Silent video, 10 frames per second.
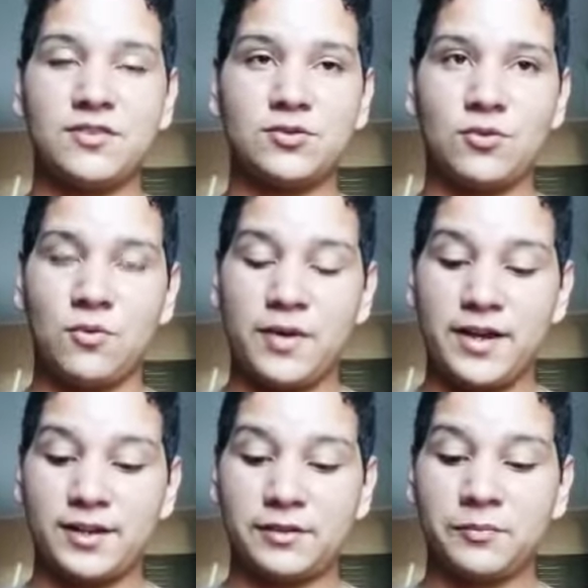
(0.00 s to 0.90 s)
Quando
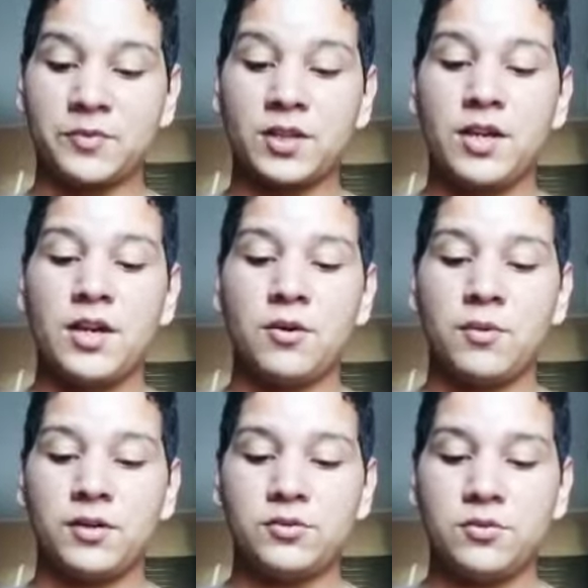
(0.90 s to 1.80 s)
conhece seus
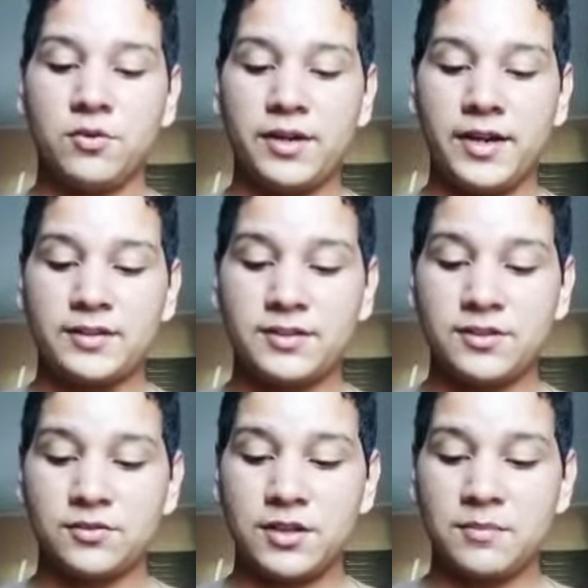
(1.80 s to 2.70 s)
amigos,
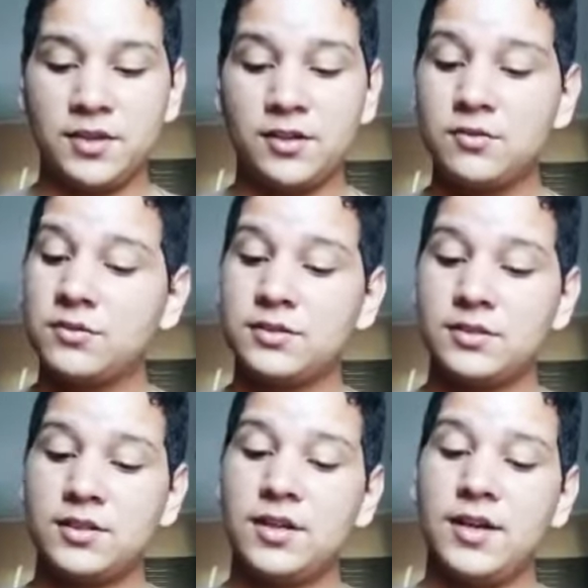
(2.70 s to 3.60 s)
ela será a
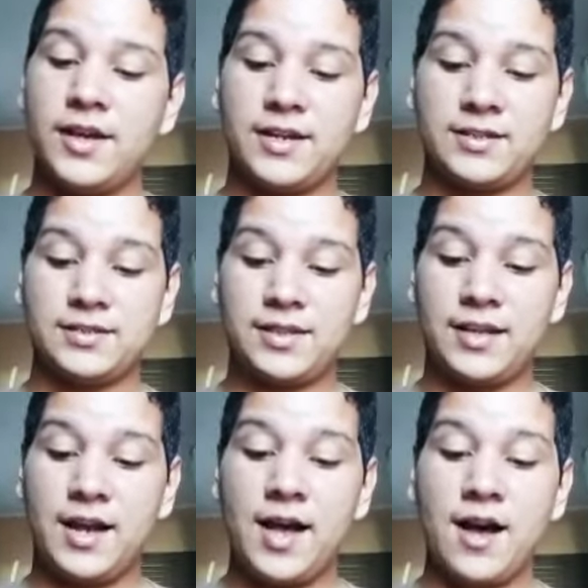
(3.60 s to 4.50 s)
única
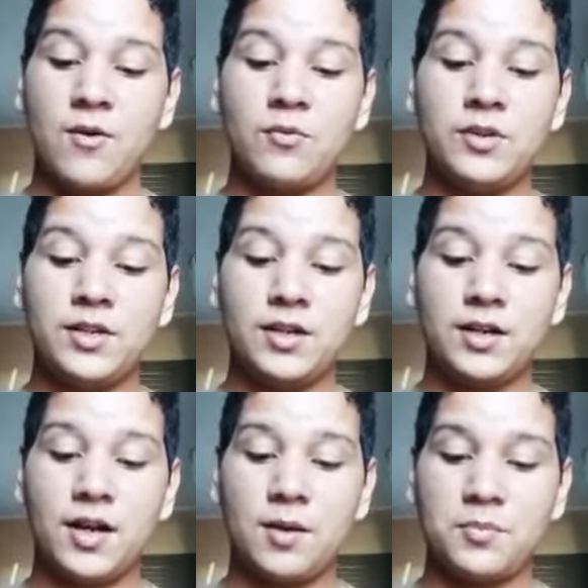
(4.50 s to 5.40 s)
apoiando e elevando
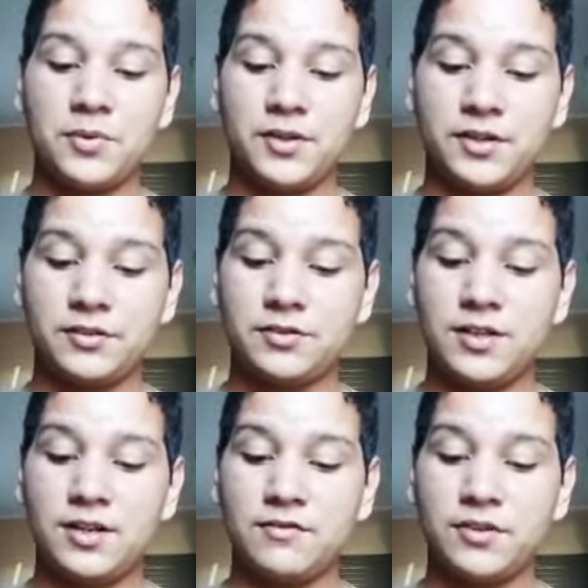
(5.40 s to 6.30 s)
seu espírito
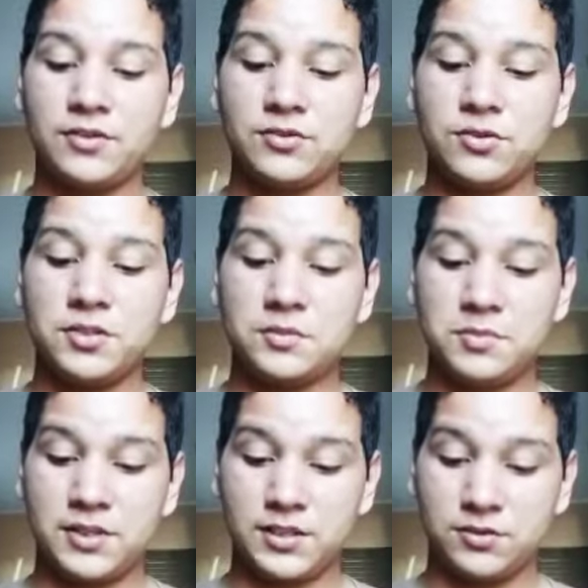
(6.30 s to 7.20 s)
sempre que você
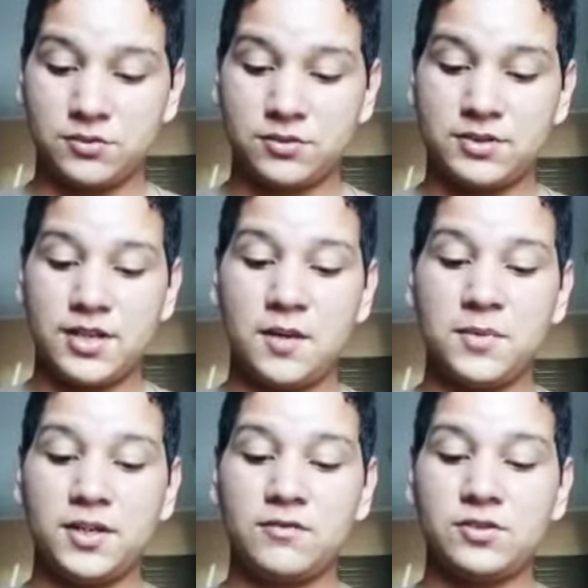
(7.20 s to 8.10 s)
estiver se sentindo
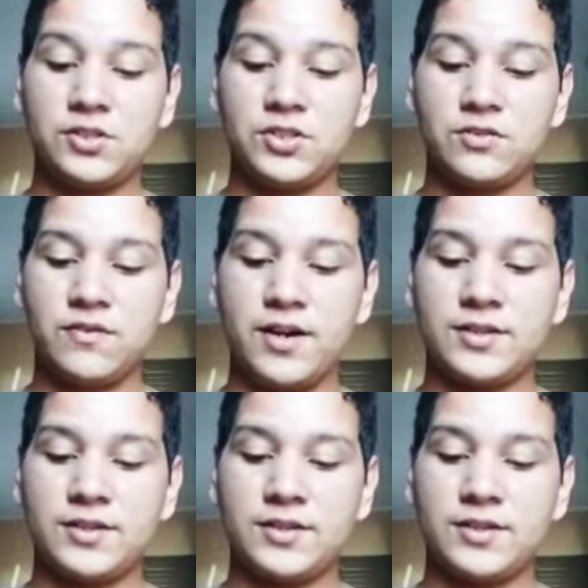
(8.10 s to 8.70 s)
para baixo.